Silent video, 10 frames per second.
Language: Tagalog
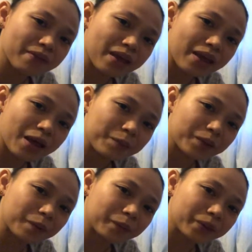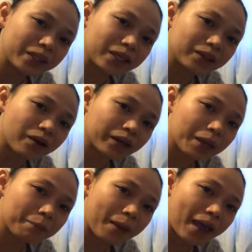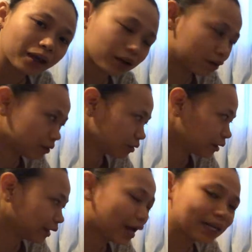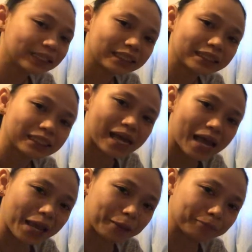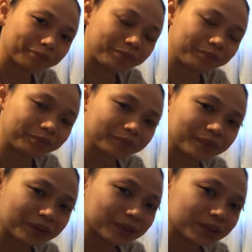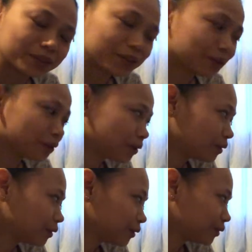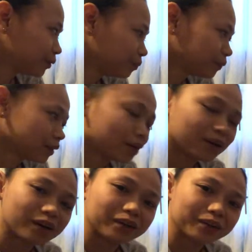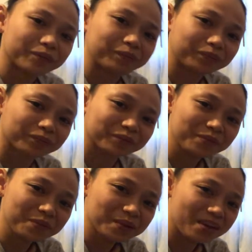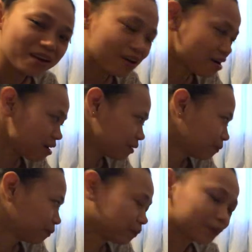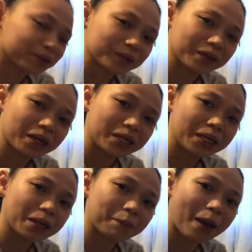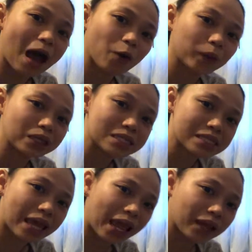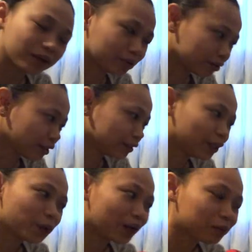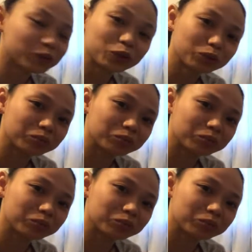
a.m. na po dito, Quebec, Canada time. So... Stretching. Yeah. Kanina pa ako gising. Hindi ko alam kung